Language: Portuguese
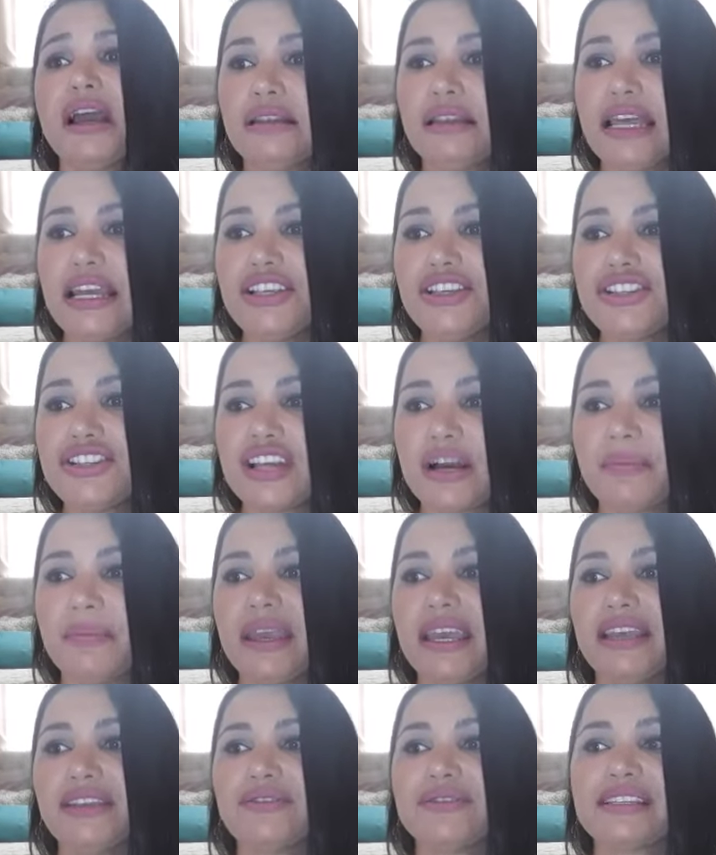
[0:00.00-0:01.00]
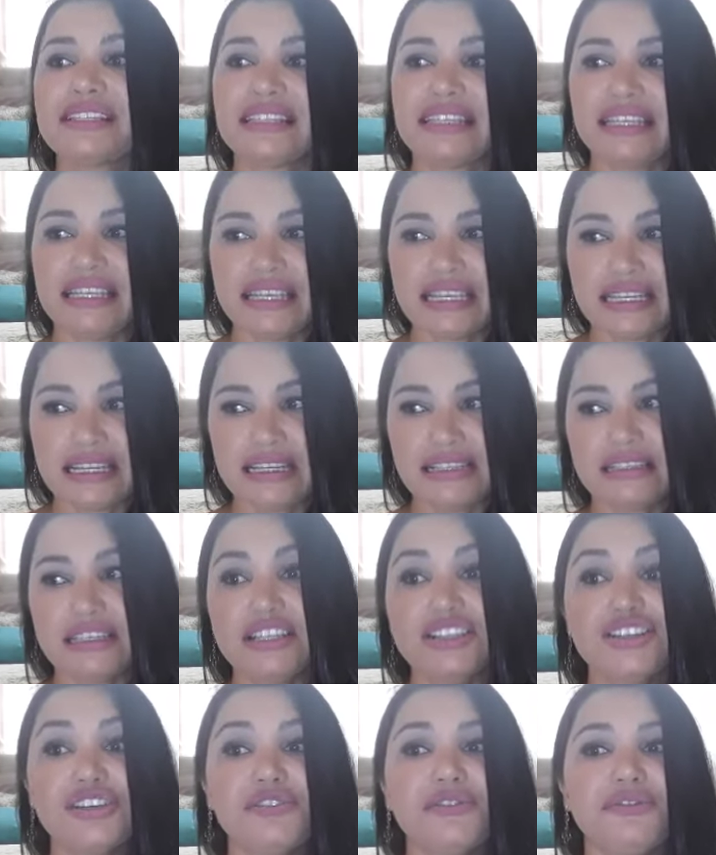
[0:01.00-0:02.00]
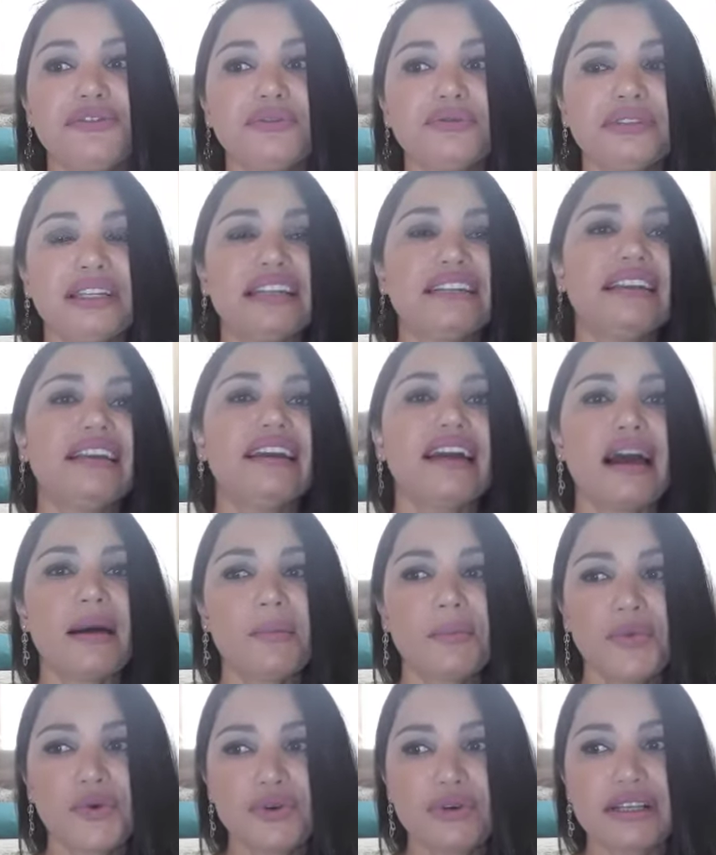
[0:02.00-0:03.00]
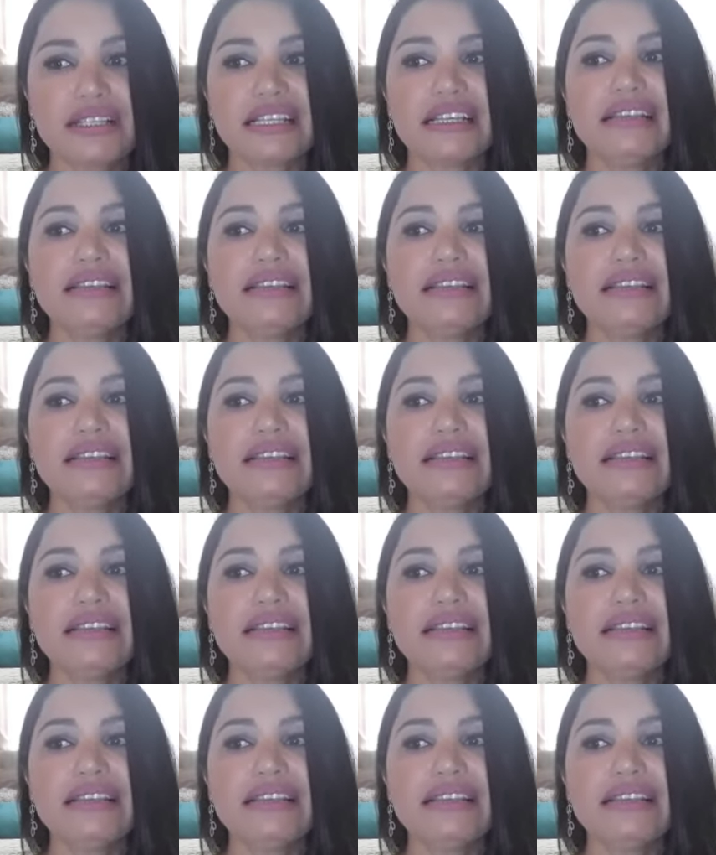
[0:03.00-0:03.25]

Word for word: leite de amêndoas e íris e de fundo ele tem camorça,